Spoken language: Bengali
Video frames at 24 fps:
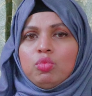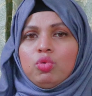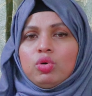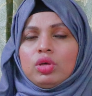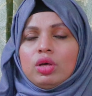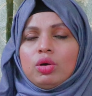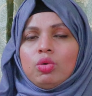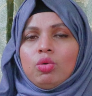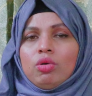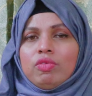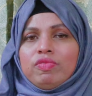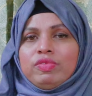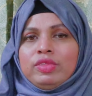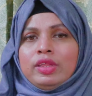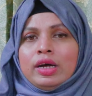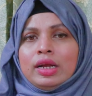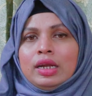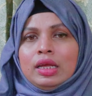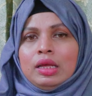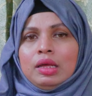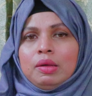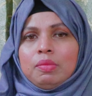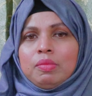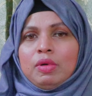মুখে
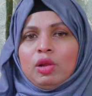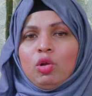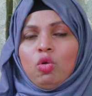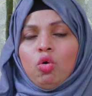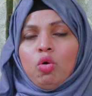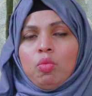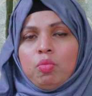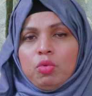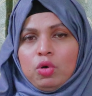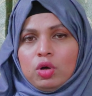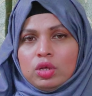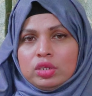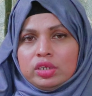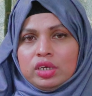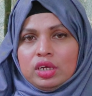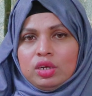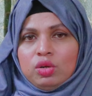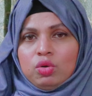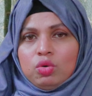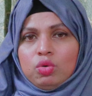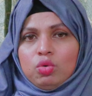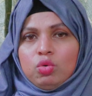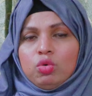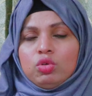গোফদারি বা লোম
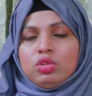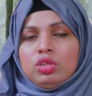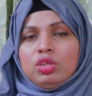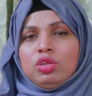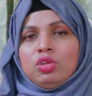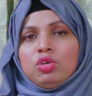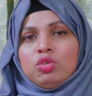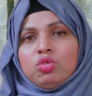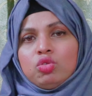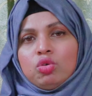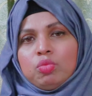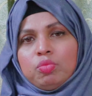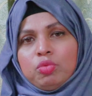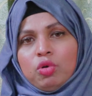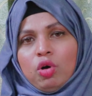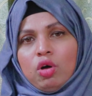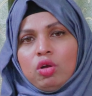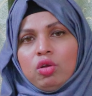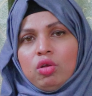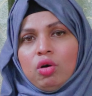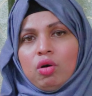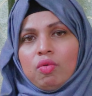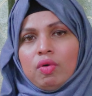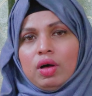গজানো অতিরিক্ত
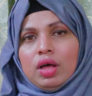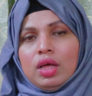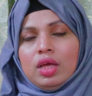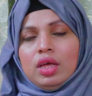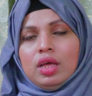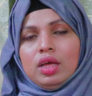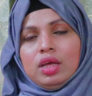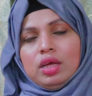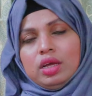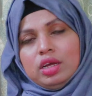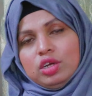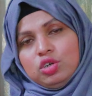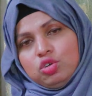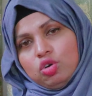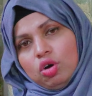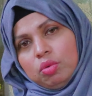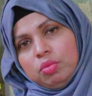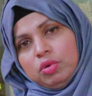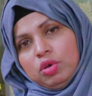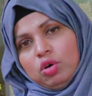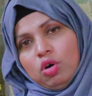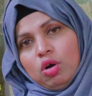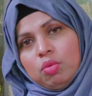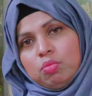ব্রণ হওয়া
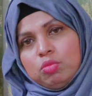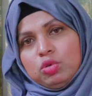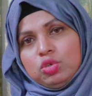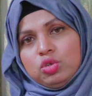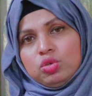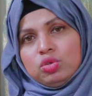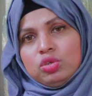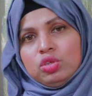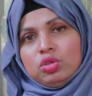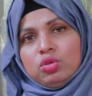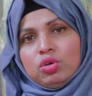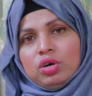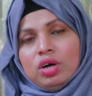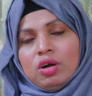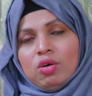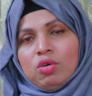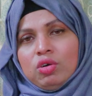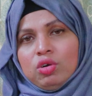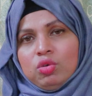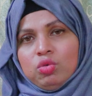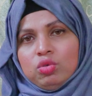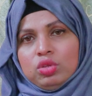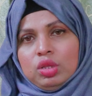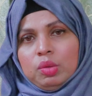এসবই হরমোনজনিত
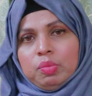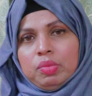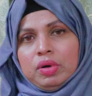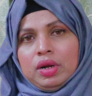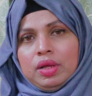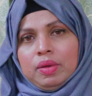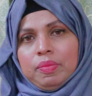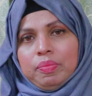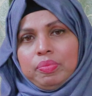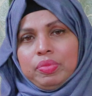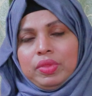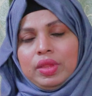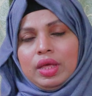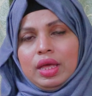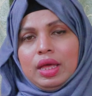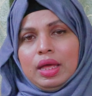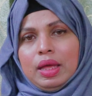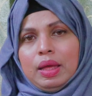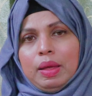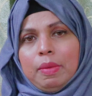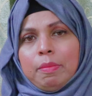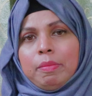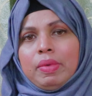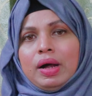কারণে হতে পারে
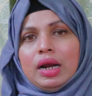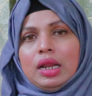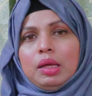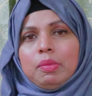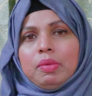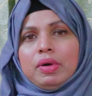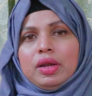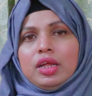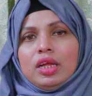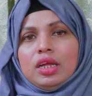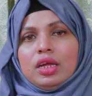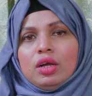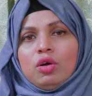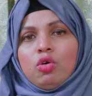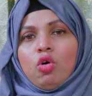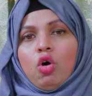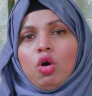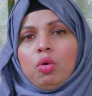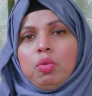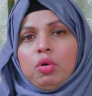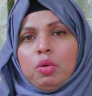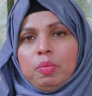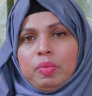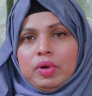বারে বারে
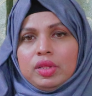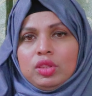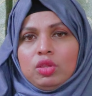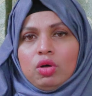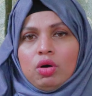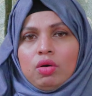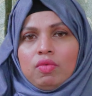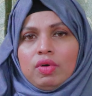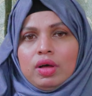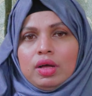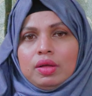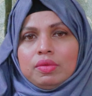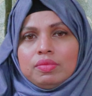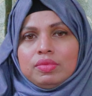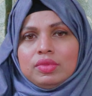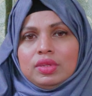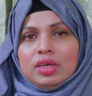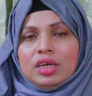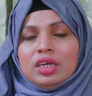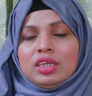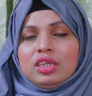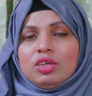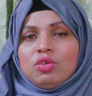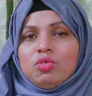গর্ভপাত হওয়া
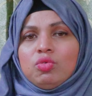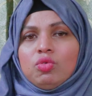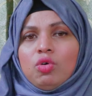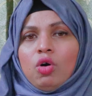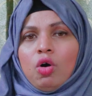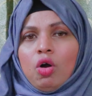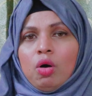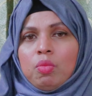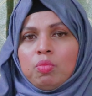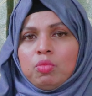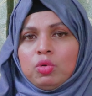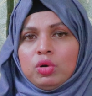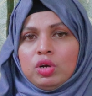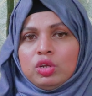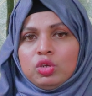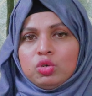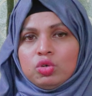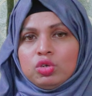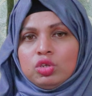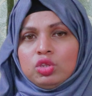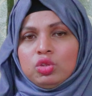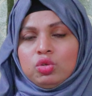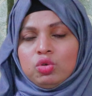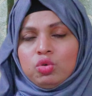এতেও
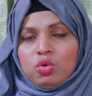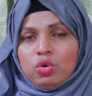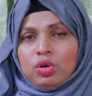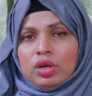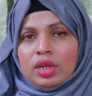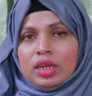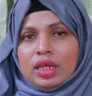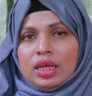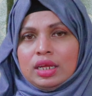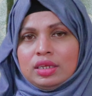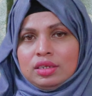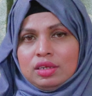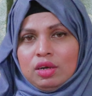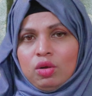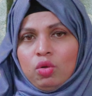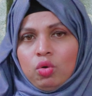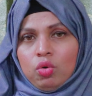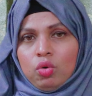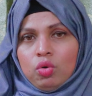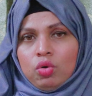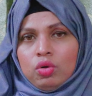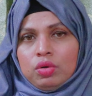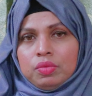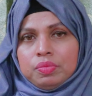হরমোনজনিত রোগের একটি
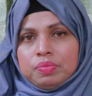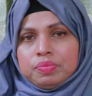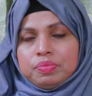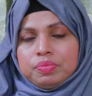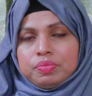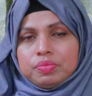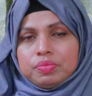লক্ষণ